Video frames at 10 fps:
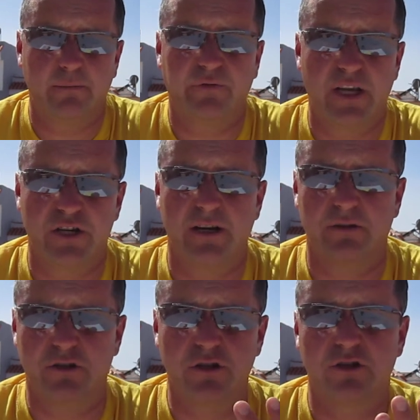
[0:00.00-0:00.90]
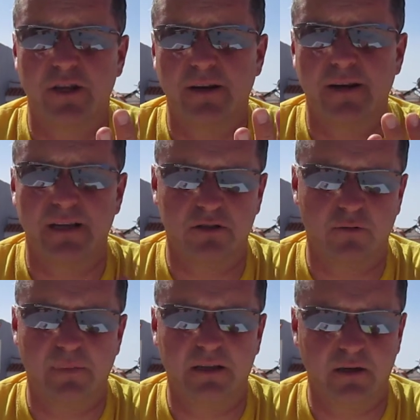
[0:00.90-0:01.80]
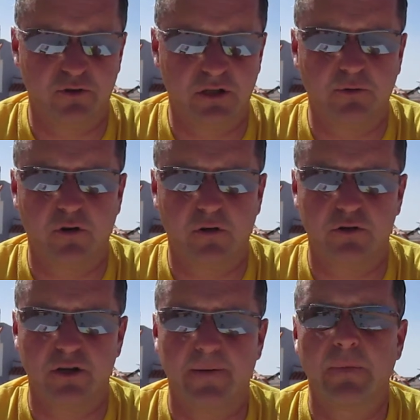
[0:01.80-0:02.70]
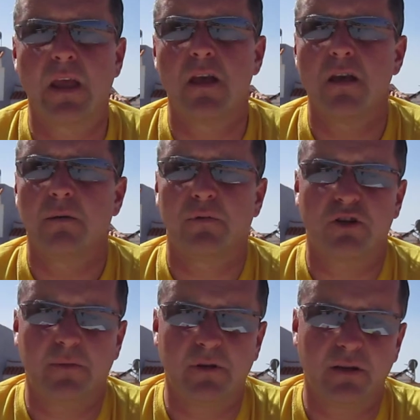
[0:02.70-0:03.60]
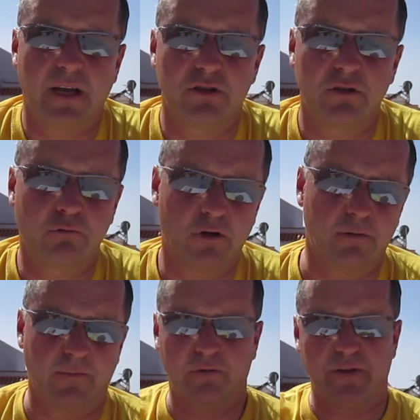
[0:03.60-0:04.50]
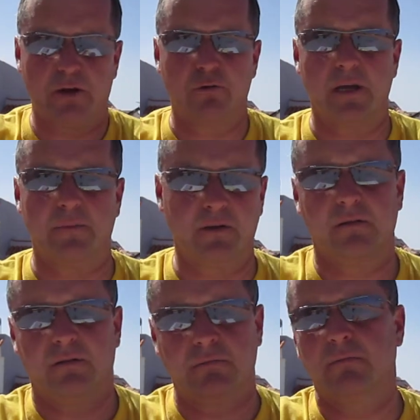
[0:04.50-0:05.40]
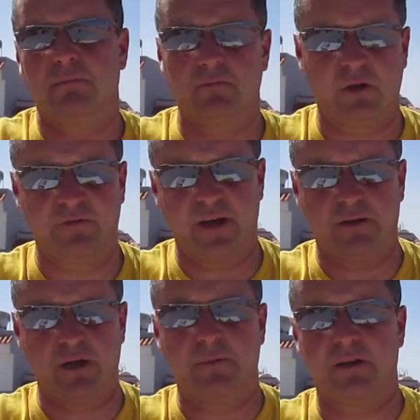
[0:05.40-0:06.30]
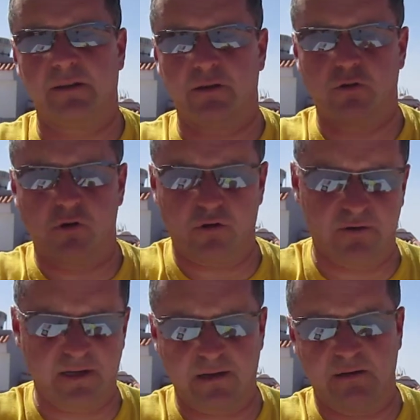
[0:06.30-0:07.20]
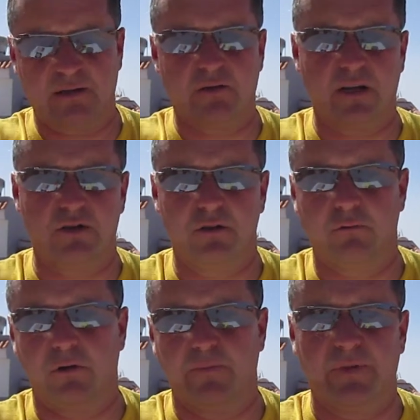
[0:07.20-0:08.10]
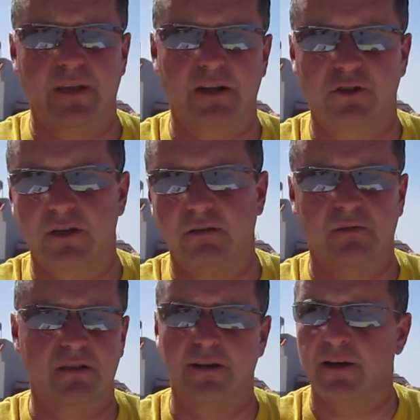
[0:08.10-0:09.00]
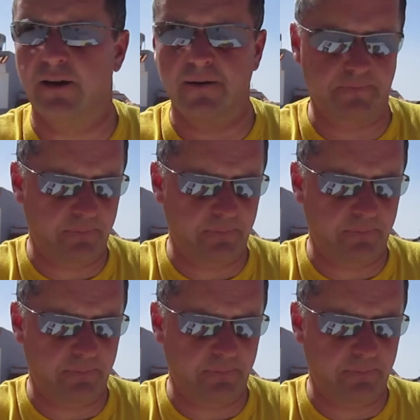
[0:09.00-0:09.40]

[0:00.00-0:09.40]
Powtarzając 3-4 razy tą mantrę przy tym kokosie, bierzemy kadzidło, ofiarujemy, mm, ofiarujemy dla tego kokosa jedno kadzidło na dzień, z rana